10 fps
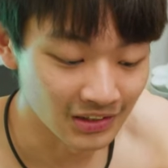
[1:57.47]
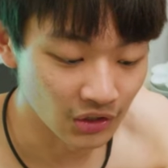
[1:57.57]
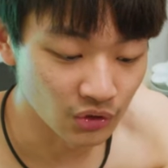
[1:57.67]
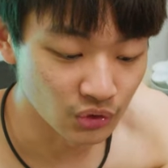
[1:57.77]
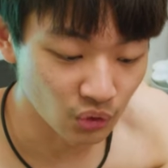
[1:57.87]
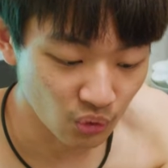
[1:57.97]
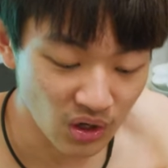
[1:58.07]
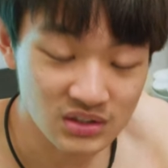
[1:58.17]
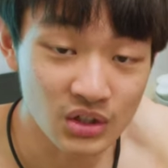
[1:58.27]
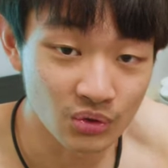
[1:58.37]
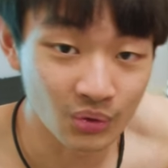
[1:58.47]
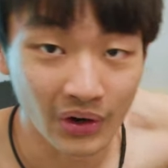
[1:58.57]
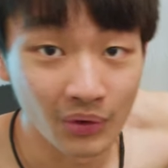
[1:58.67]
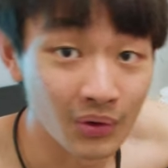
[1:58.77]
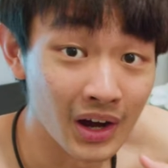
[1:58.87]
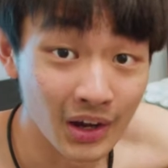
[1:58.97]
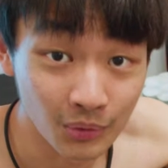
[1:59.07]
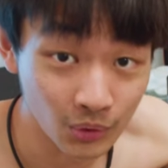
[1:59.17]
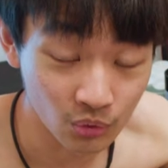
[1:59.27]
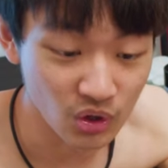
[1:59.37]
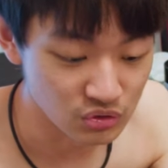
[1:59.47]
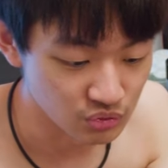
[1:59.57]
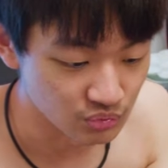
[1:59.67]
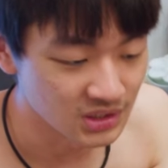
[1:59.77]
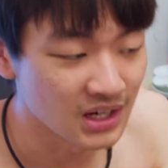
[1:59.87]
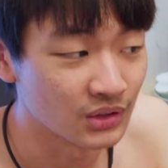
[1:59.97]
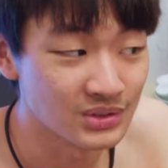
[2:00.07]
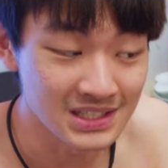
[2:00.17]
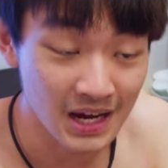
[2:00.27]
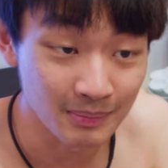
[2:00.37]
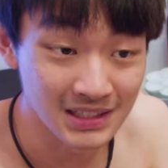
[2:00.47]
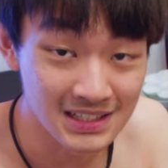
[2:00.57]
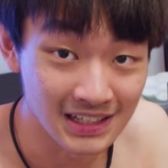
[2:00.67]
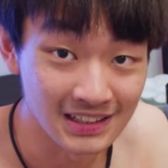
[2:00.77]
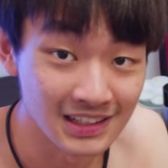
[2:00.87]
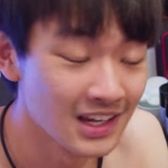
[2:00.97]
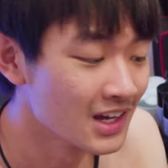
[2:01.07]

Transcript: 然后有光照过来的话，还会有光束，这个东西还蛮赞的，